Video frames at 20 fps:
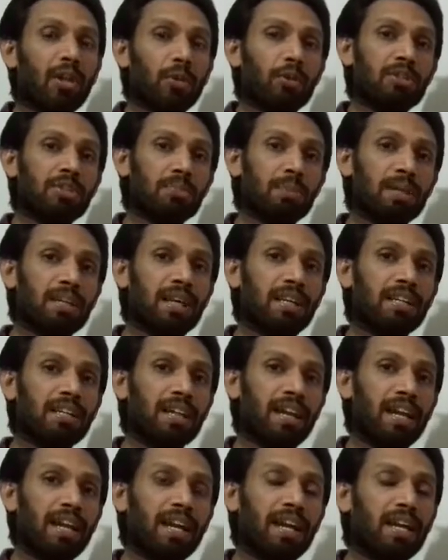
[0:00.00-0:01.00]
तो इस प्रकार
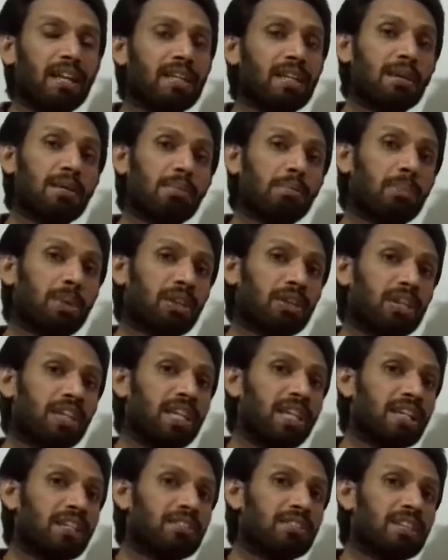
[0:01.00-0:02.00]
क्या है कि
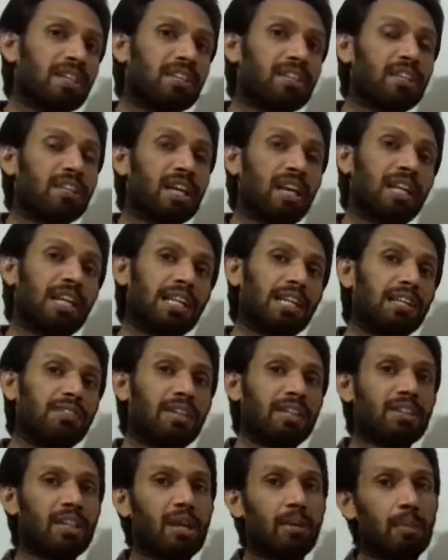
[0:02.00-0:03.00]
प्रत्येक क्षेत्र के अलग अलग
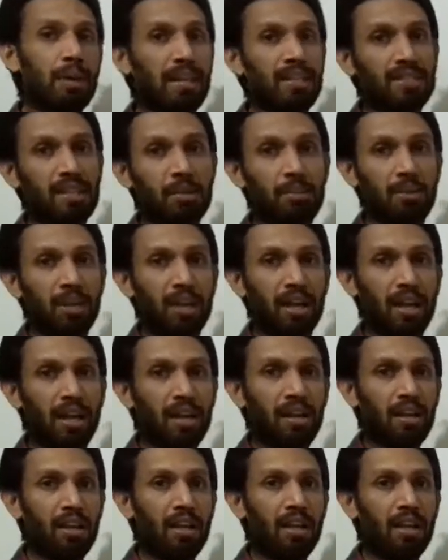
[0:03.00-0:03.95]
व्यक्ति हमारे सामने आए